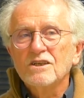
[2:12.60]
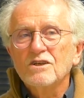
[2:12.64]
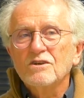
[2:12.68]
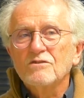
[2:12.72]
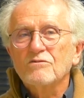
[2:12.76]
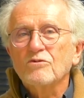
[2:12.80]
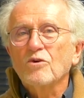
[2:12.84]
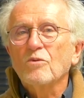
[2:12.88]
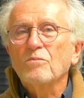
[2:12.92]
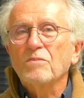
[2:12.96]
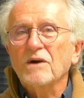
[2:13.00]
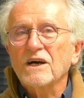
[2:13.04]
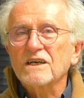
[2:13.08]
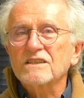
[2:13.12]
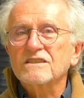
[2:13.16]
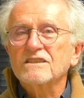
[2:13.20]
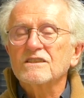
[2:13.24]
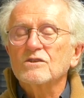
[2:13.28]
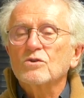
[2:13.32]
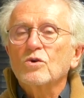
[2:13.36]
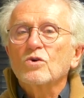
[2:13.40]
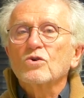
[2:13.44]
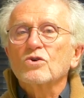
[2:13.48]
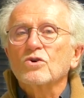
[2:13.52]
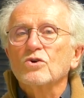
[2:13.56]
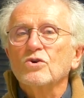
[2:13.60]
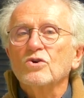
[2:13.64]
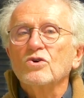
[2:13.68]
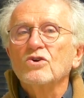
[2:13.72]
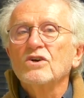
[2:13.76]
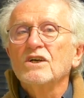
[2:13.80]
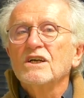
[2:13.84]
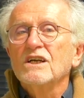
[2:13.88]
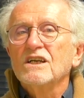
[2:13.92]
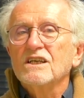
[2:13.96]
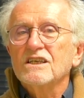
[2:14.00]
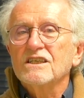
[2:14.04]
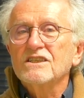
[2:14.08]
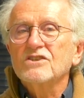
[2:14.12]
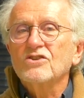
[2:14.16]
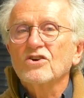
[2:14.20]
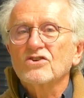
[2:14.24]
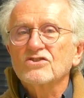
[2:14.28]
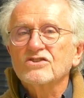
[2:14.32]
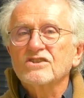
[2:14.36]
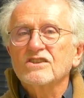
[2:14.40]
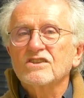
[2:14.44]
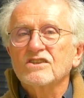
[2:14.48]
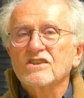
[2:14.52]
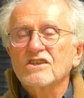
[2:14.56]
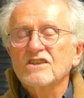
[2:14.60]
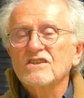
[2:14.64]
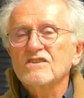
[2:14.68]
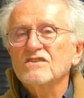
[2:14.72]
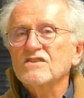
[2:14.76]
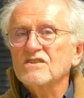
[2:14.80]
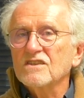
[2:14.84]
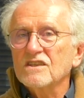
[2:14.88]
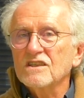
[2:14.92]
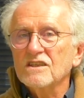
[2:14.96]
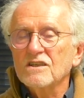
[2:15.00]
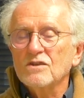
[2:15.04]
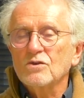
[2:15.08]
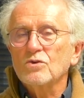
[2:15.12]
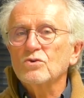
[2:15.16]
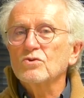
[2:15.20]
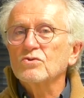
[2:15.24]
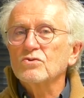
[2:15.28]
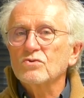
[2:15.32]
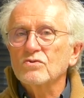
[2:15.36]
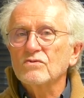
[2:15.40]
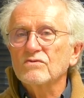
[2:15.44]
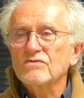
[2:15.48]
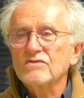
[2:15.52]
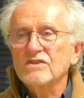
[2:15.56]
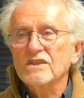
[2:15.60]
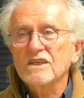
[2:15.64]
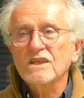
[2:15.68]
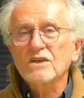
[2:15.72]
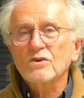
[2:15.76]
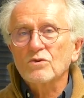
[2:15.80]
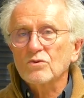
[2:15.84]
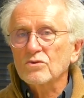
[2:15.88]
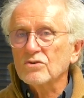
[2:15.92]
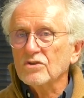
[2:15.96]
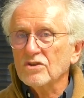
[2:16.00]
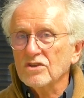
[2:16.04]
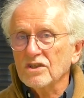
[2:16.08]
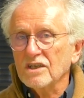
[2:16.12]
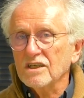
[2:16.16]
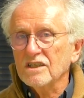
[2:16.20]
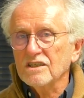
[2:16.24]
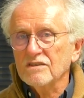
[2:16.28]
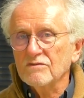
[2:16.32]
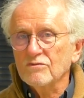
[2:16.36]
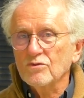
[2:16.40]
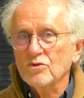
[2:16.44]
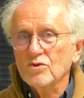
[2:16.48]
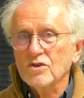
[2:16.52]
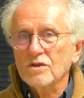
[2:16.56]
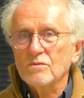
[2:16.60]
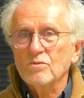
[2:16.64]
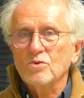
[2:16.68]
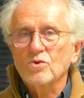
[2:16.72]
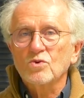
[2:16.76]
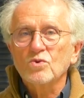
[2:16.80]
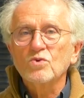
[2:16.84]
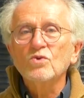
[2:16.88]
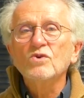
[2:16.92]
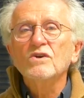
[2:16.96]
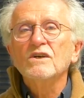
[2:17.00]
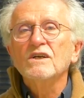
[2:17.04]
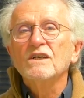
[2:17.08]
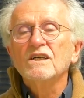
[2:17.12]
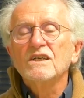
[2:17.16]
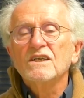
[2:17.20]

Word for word: font partie. Donc euh, l'identité, c'est le souvenir, on en a évoqué beaucoup.